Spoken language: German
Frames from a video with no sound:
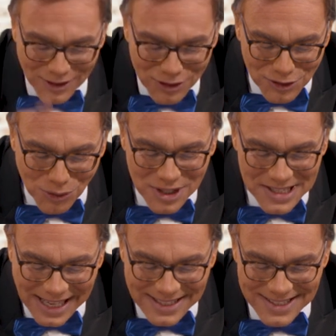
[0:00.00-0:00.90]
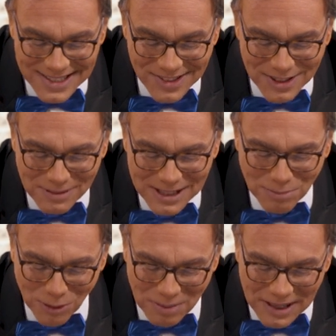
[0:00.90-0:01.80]
sogenannten
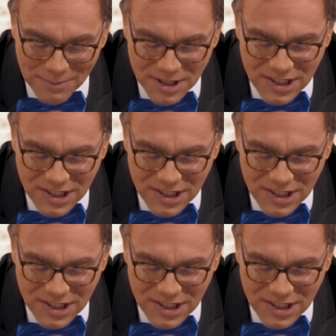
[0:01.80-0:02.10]
Disziplinprobleme.